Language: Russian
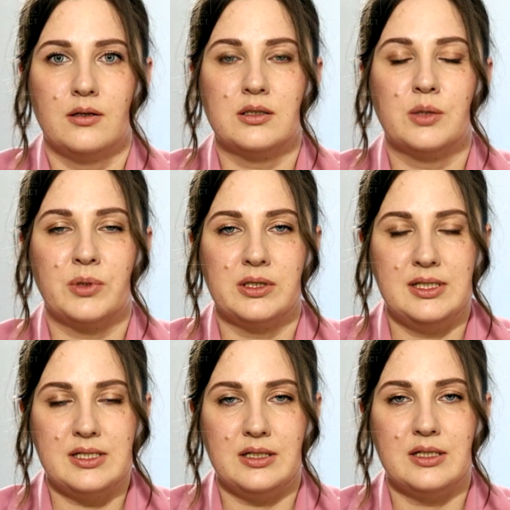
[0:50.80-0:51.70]

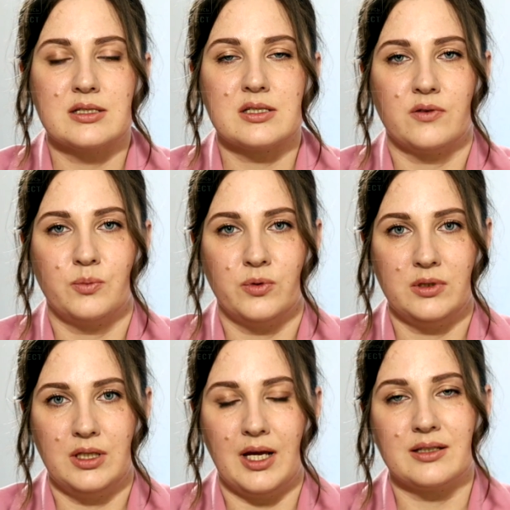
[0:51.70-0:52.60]
Дополнительный
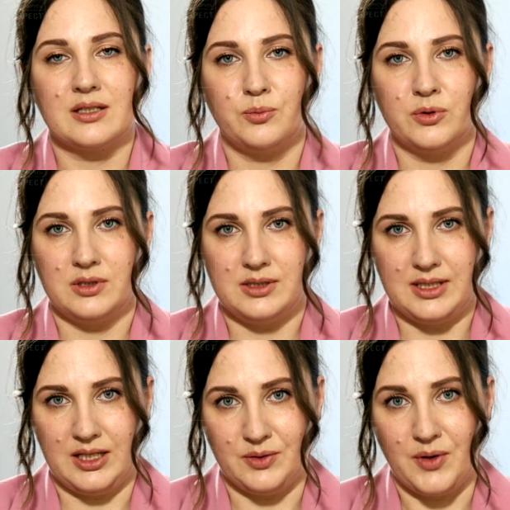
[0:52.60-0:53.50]
свободный от работы
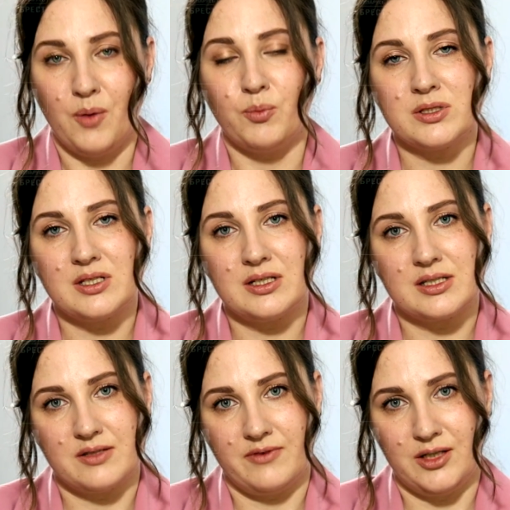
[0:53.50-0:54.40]
день по
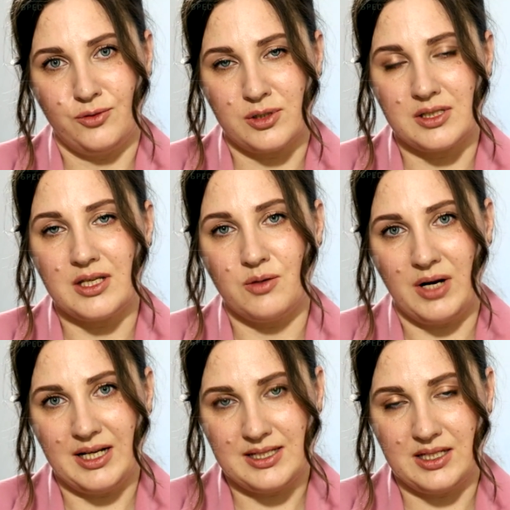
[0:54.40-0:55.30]
согласованию с
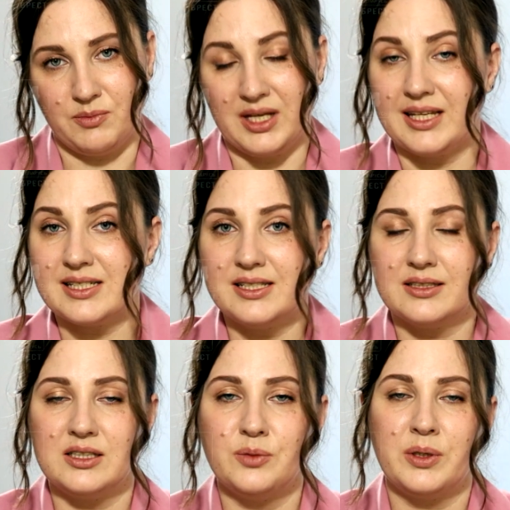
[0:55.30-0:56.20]
нанимателем, если
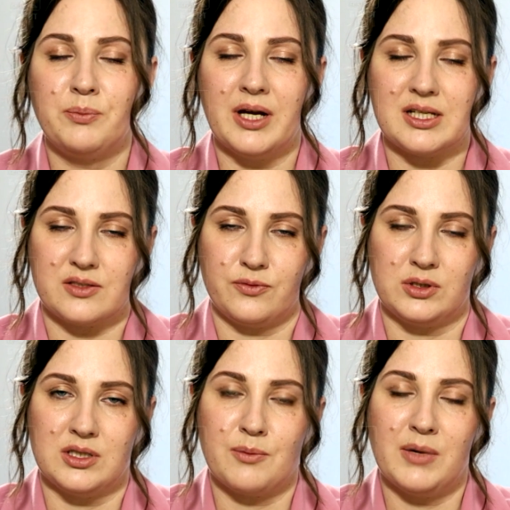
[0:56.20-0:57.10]
это не
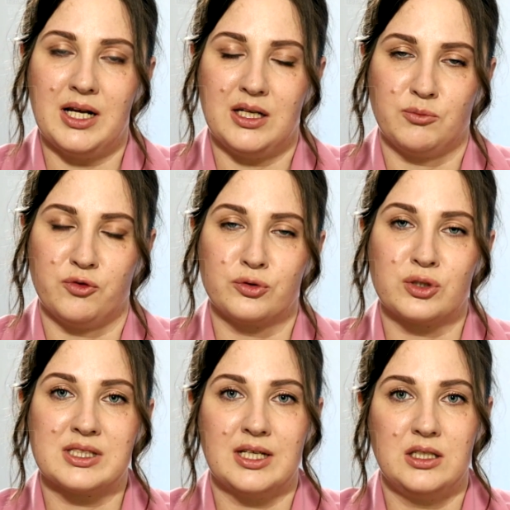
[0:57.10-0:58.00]
препятствует нормальному
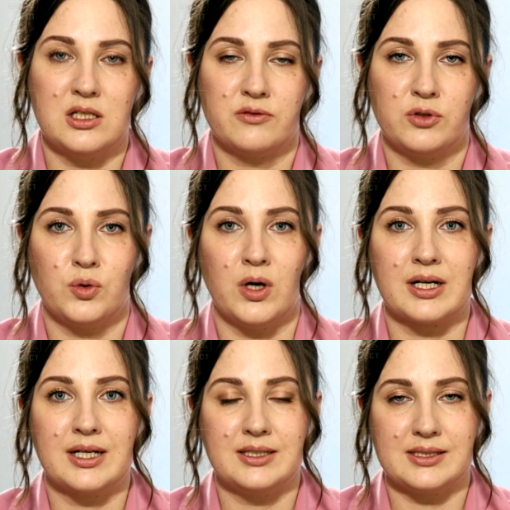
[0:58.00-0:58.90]
функционированию
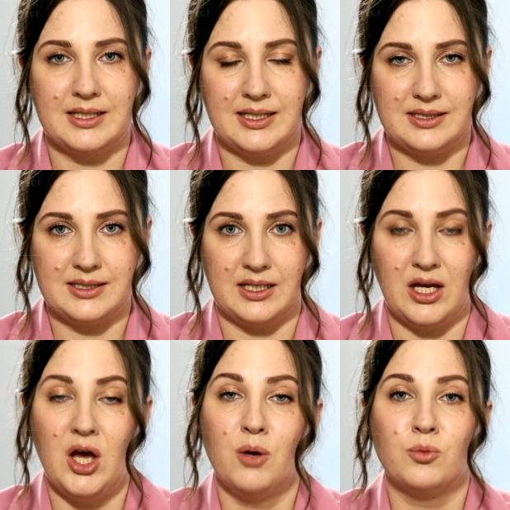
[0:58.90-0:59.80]
организации,
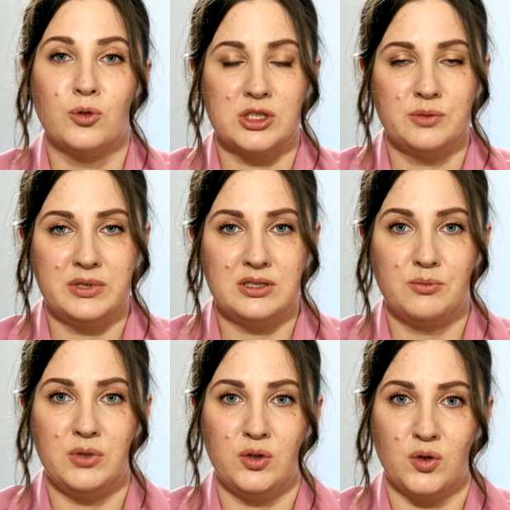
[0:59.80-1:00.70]
может быть
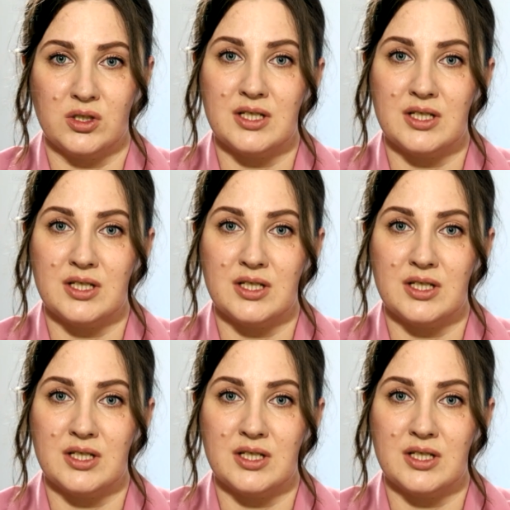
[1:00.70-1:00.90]
заменен